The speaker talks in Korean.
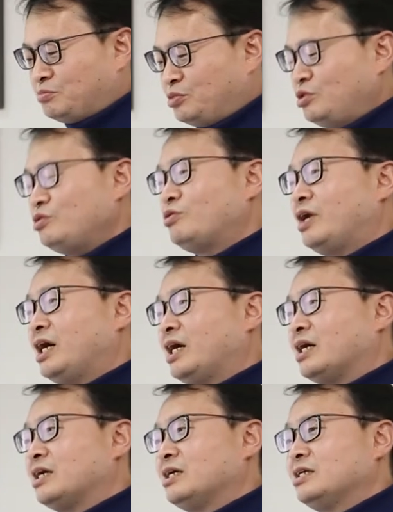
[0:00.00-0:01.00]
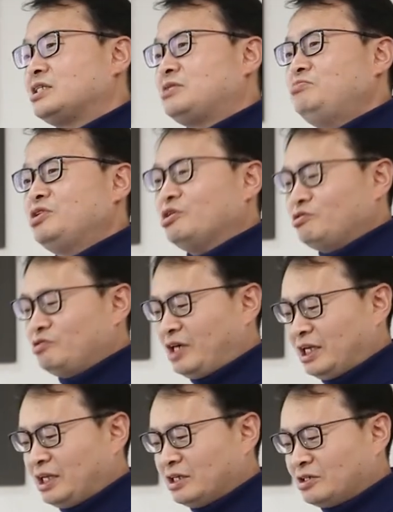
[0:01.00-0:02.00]
불과 10년도
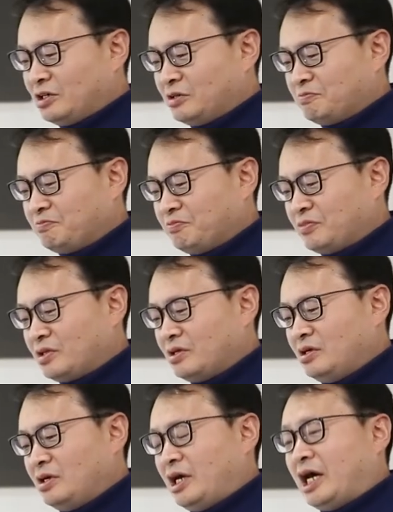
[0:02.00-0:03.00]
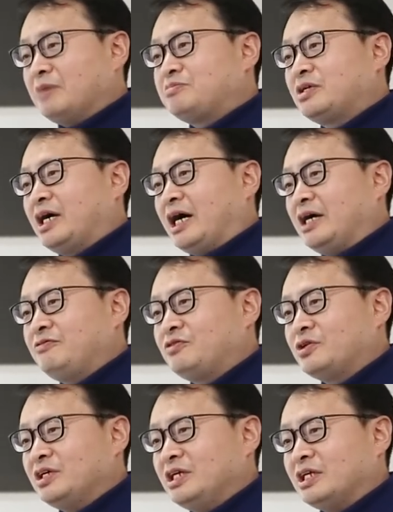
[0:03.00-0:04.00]
안 돼서 애플의
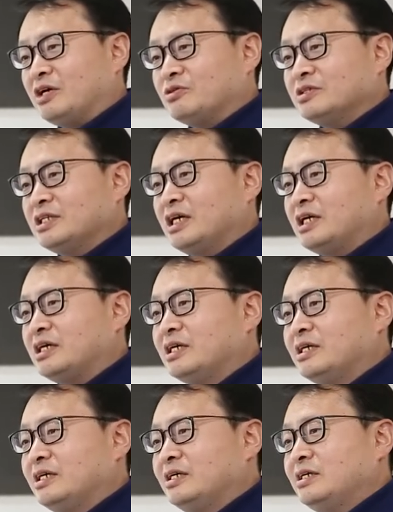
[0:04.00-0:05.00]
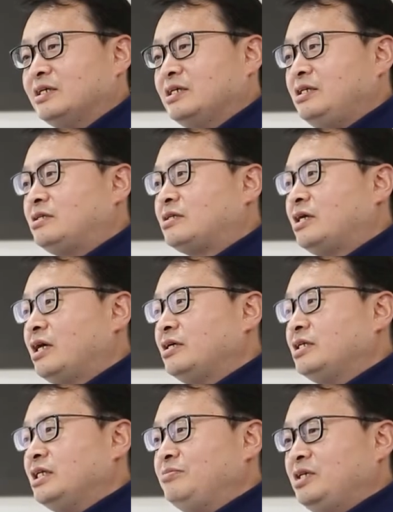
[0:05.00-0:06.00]
아이폰이 나오는데
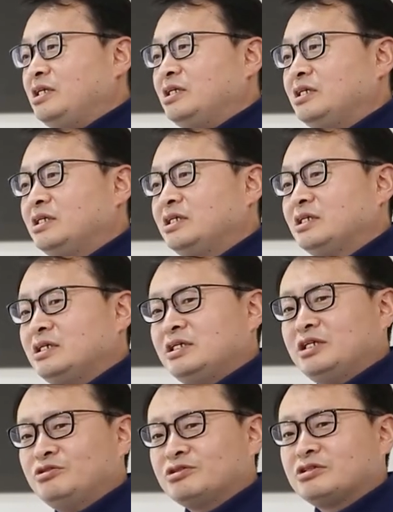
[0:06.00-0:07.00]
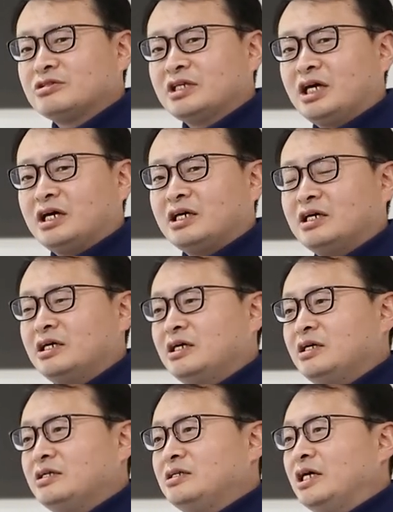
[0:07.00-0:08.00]
이때는 이미 리눅스가
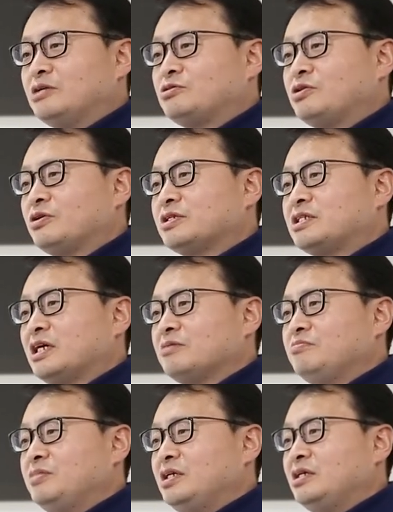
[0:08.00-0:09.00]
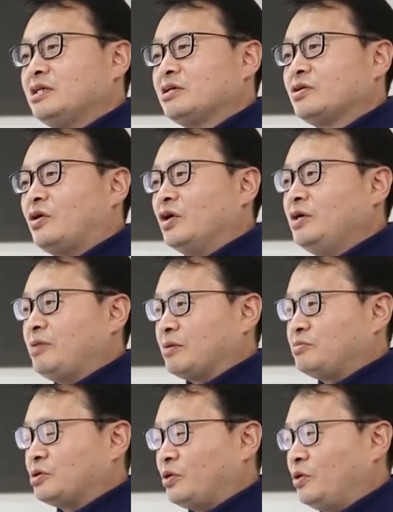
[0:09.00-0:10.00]
네트워크 장비 거의
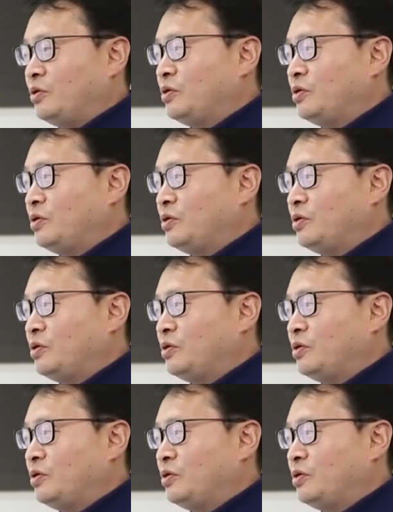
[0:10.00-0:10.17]
100%,